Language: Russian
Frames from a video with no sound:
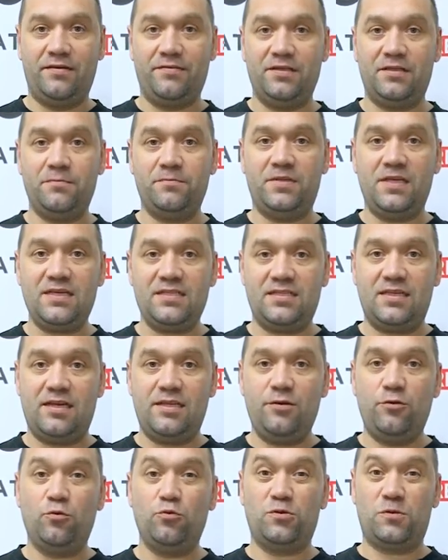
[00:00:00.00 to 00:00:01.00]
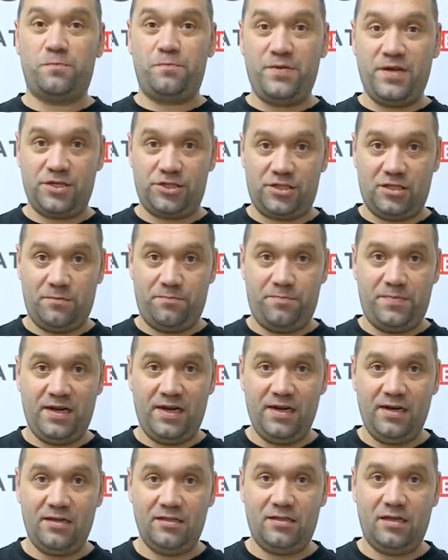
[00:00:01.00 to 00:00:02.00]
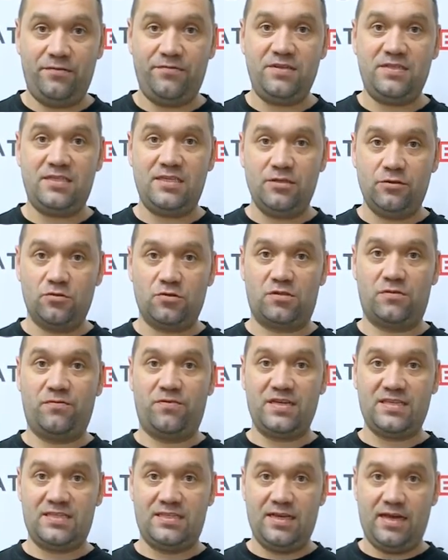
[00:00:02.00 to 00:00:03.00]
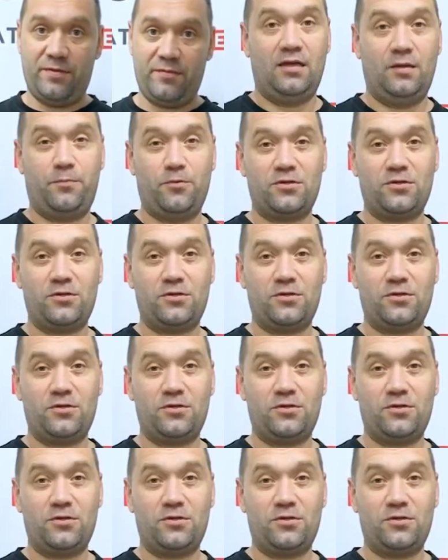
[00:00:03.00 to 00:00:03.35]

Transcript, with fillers: И в этом тесте они успешно пилили древесину с гвоздями.